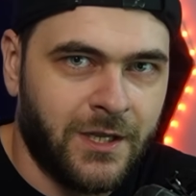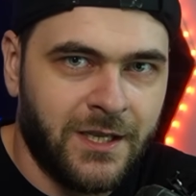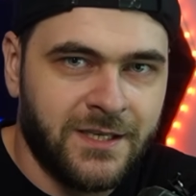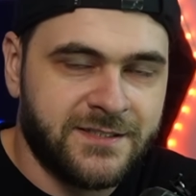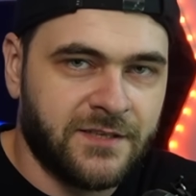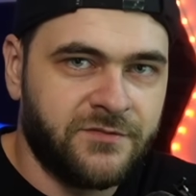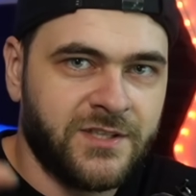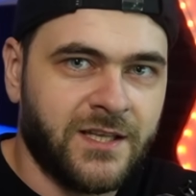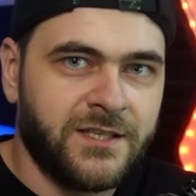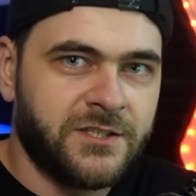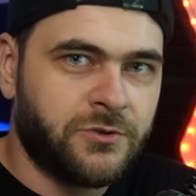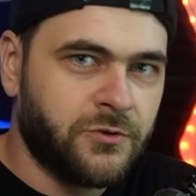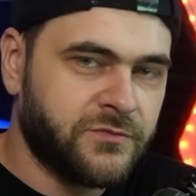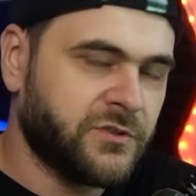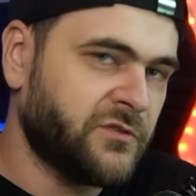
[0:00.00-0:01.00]
Zawinęli
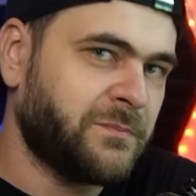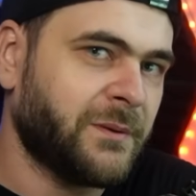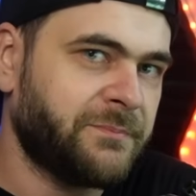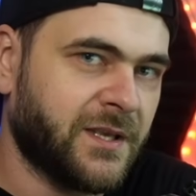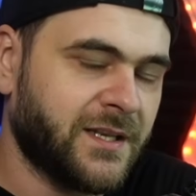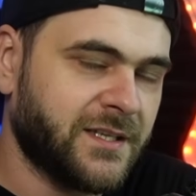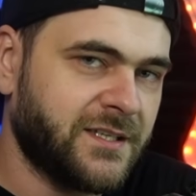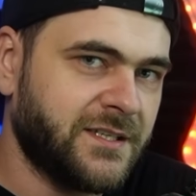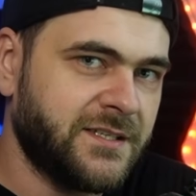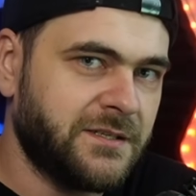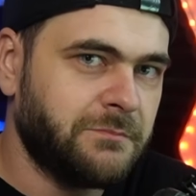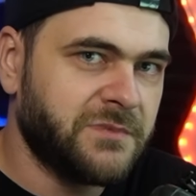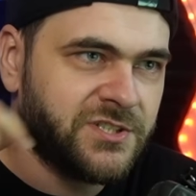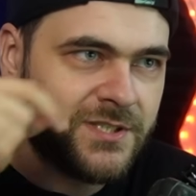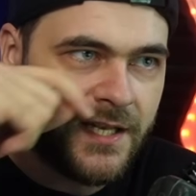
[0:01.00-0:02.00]
gówno w papierek i
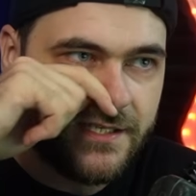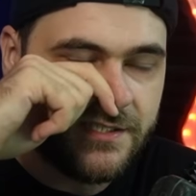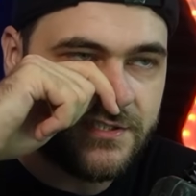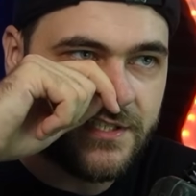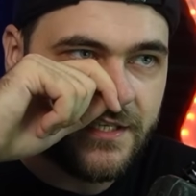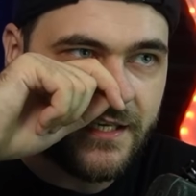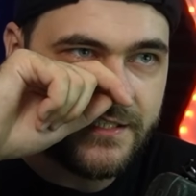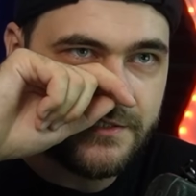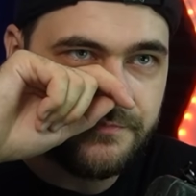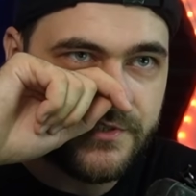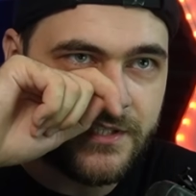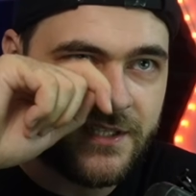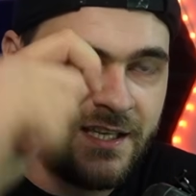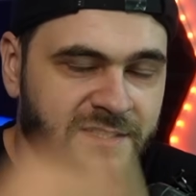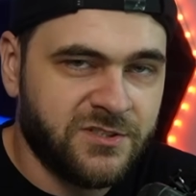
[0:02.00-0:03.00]
myśleli, że jak
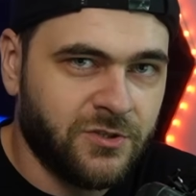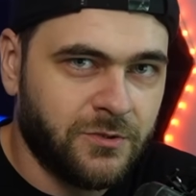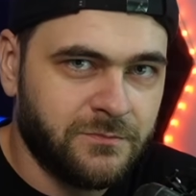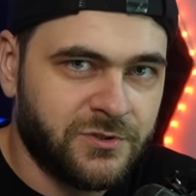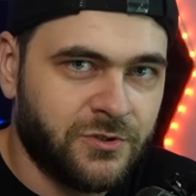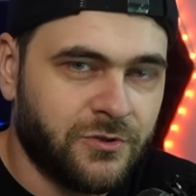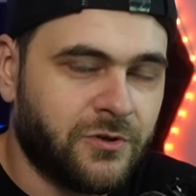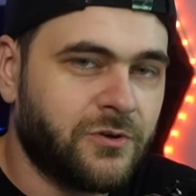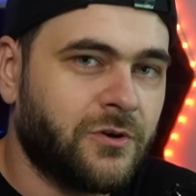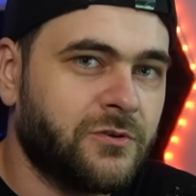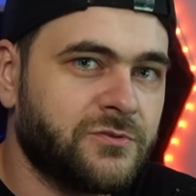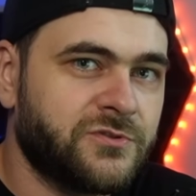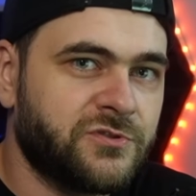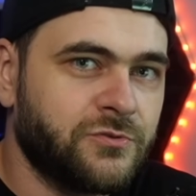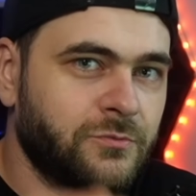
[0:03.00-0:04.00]
sprzedadzą, to
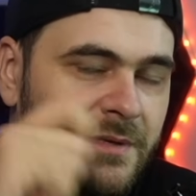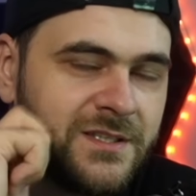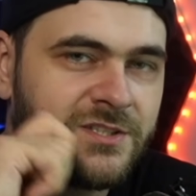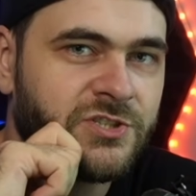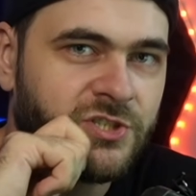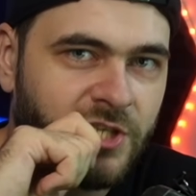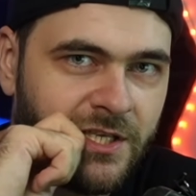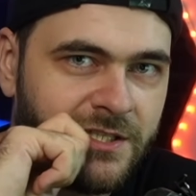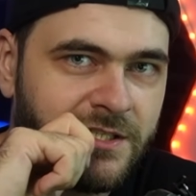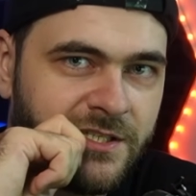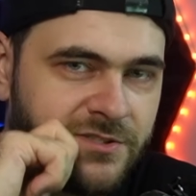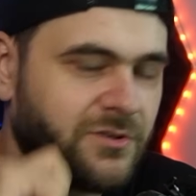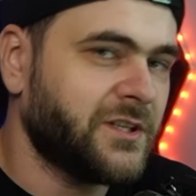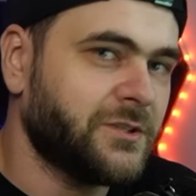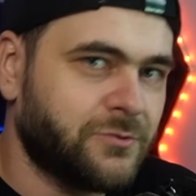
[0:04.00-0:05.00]
konsument się nie
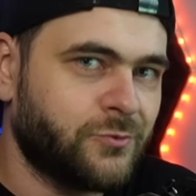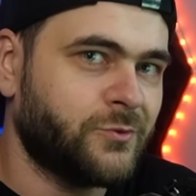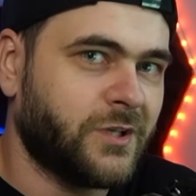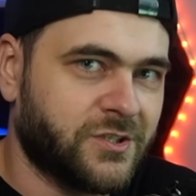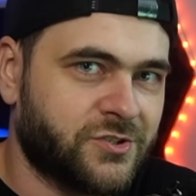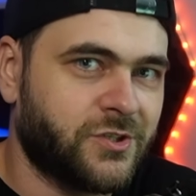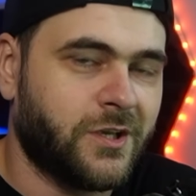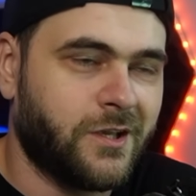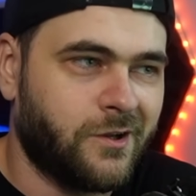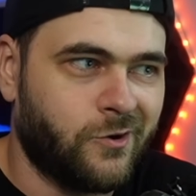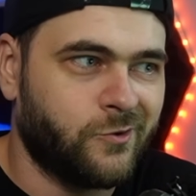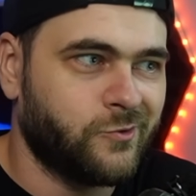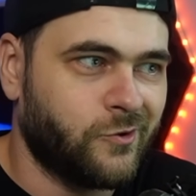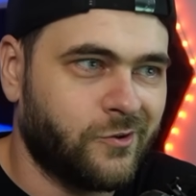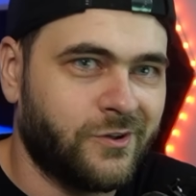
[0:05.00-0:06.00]
zorientuje, że
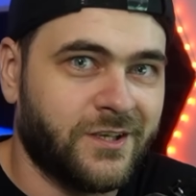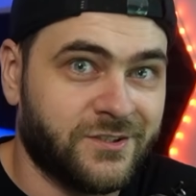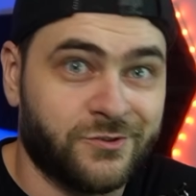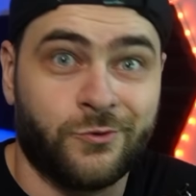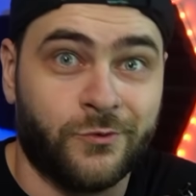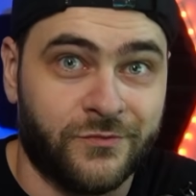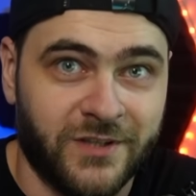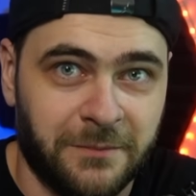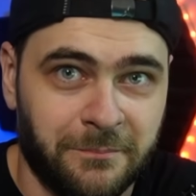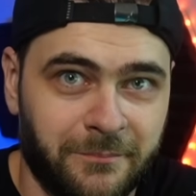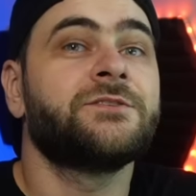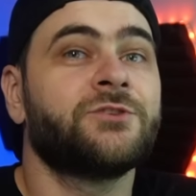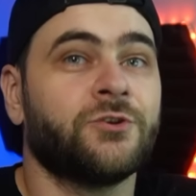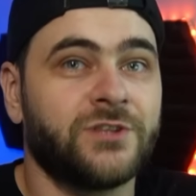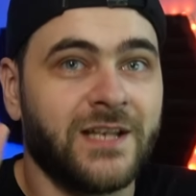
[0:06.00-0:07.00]
ono jest gównem.
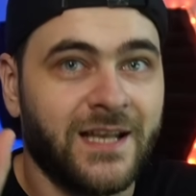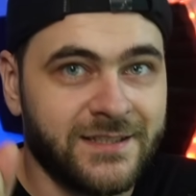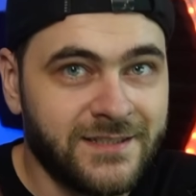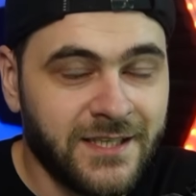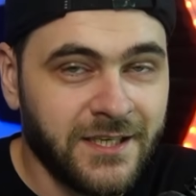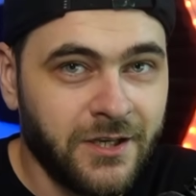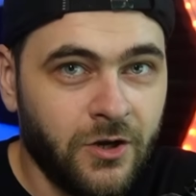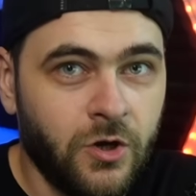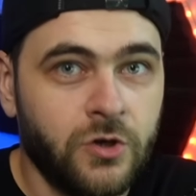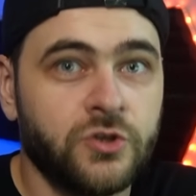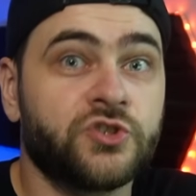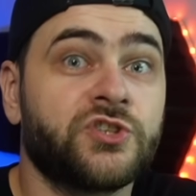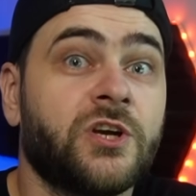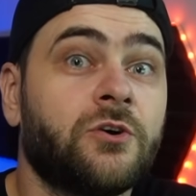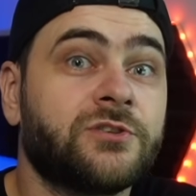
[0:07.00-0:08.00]
To dlatego,
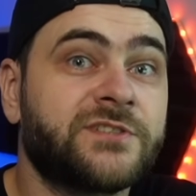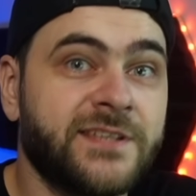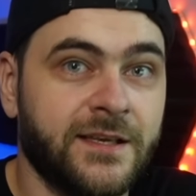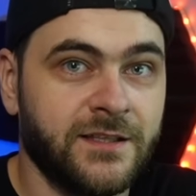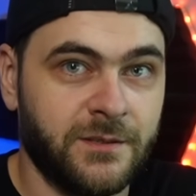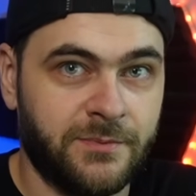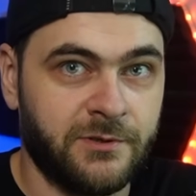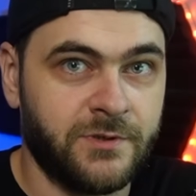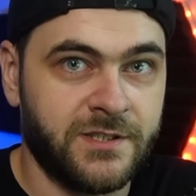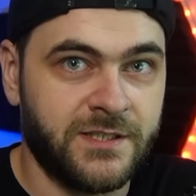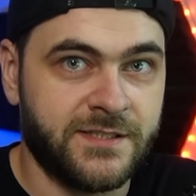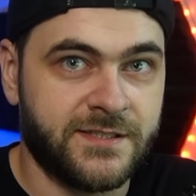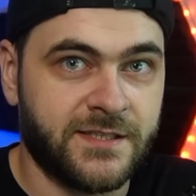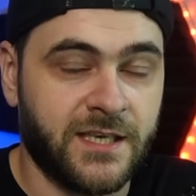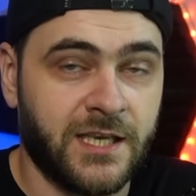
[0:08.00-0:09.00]
że oceny były
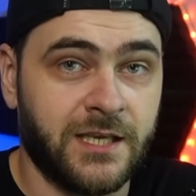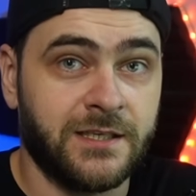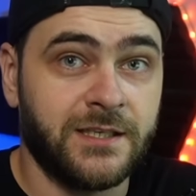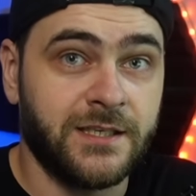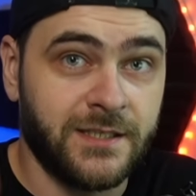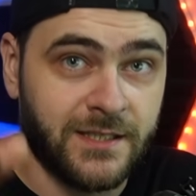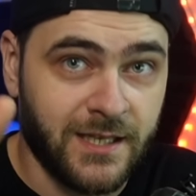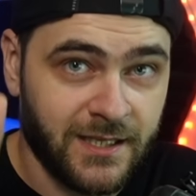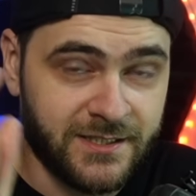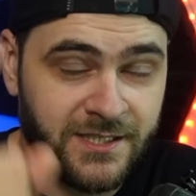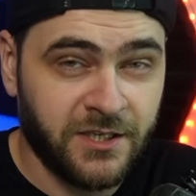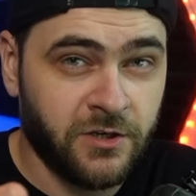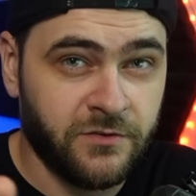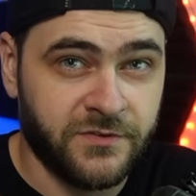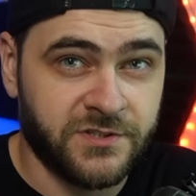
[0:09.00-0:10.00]
niskie i
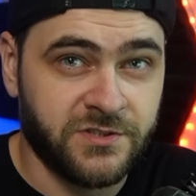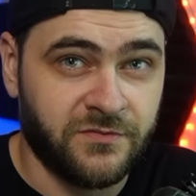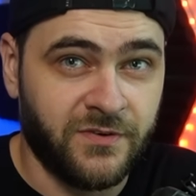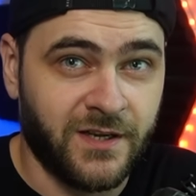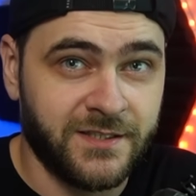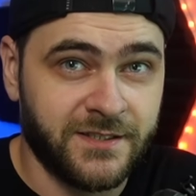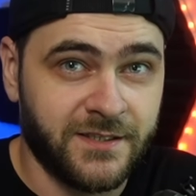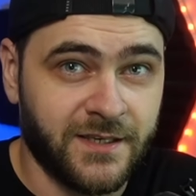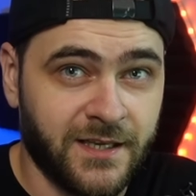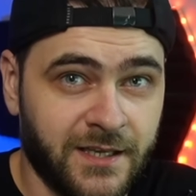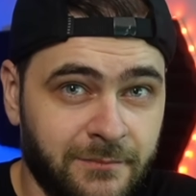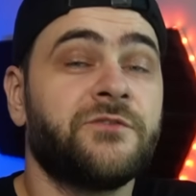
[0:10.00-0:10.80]
dlatego wycofali grę.